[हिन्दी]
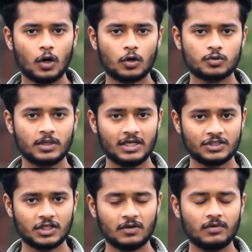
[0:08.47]
और उसमें
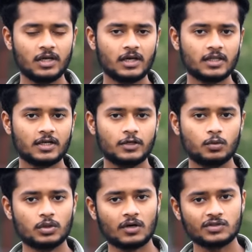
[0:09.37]
इनिशिएटिव लिया गया था कि
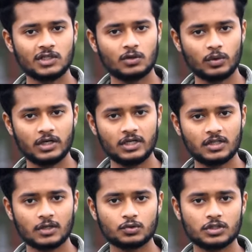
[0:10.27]
2020
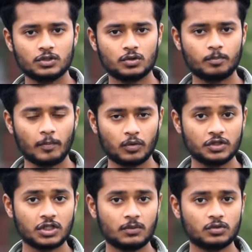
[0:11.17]
तक उसकी जो
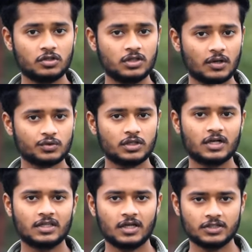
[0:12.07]
पॉपुलेशन है वो 3000 कर
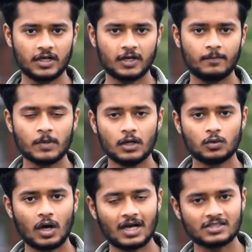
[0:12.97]
दिया जाएगा तो
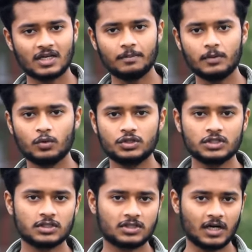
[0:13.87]
आसाम में वो चीज़
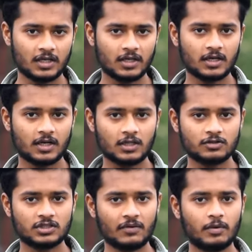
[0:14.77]
स्टार्ट किया गया था
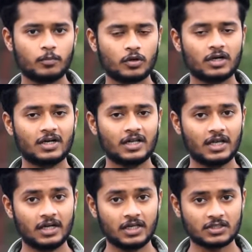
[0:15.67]
सेवन प्रोटेक्टेड
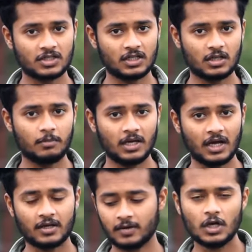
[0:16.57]
एरियाज़ के अंदर मिला
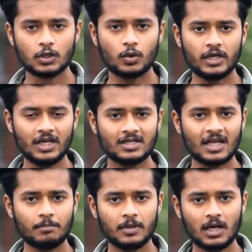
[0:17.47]
के तो एक
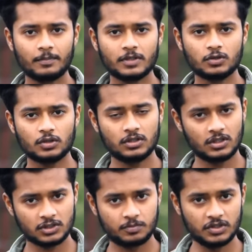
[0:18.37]
टाइम पर आपकी जो ये
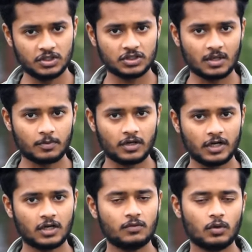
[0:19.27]
स्पीशीज़ है आपका ग्रेट
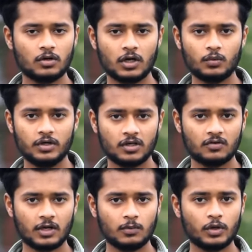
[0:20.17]
हाइन वन राइनो इंडियन
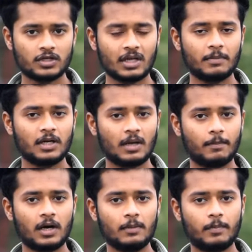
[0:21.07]
राइनो वो एक टाइम पर
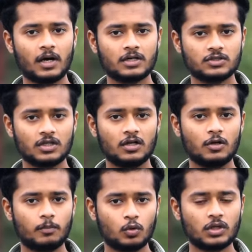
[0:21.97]
नेपाल पाकिस्तान और
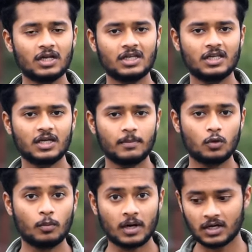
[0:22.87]
भूटान के एरिया में
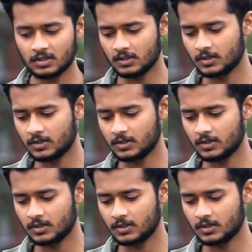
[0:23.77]
घूमा करते